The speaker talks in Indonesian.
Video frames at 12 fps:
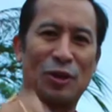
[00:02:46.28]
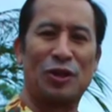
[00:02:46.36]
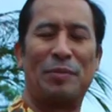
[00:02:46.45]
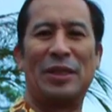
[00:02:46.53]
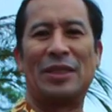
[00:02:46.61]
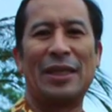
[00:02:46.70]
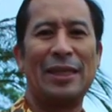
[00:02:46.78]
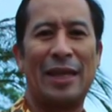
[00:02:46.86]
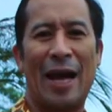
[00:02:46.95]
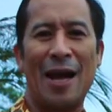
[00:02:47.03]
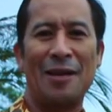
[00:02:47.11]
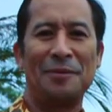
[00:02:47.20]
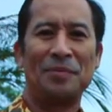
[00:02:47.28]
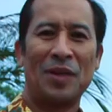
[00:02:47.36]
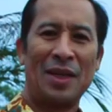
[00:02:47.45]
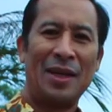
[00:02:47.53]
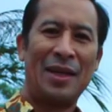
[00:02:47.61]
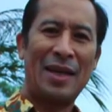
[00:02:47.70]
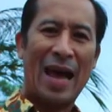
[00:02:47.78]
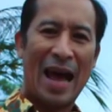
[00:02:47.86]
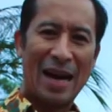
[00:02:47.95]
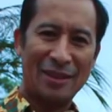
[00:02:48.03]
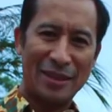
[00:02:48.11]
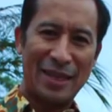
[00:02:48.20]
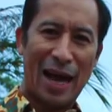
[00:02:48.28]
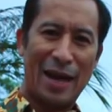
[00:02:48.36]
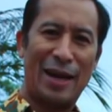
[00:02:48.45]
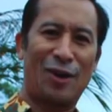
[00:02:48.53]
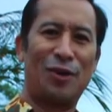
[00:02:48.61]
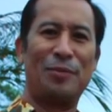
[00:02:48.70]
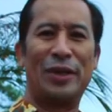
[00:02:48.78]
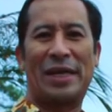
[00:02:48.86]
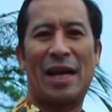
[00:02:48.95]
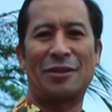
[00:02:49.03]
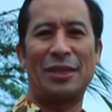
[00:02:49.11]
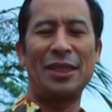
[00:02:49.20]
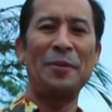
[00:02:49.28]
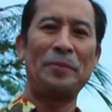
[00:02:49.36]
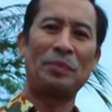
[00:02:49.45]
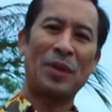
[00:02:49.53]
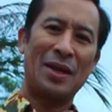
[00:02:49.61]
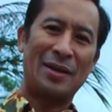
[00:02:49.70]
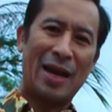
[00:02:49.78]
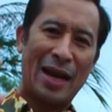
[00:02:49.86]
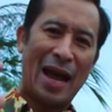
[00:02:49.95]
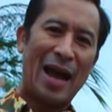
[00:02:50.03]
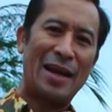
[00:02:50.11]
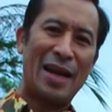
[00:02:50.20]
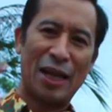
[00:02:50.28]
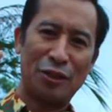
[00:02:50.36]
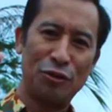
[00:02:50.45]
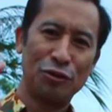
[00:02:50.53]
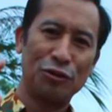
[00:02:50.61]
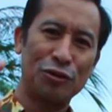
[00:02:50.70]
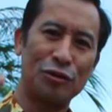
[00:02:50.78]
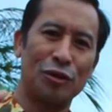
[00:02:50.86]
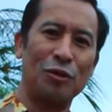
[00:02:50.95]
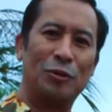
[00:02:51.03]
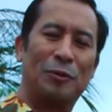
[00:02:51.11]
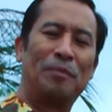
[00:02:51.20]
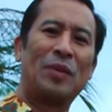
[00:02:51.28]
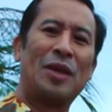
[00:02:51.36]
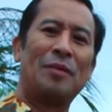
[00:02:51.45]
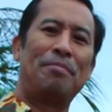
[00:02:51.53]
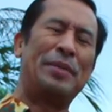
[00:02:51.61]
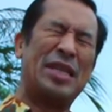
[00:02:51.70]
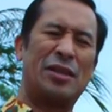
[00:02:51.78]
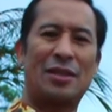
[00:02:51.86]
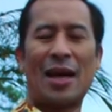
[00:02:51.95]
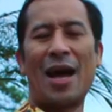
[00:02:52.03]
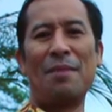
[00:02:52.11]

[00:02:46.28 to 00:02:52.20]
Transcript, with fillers: terus bercerita artinya ada komunikasi dan Anda justru bisa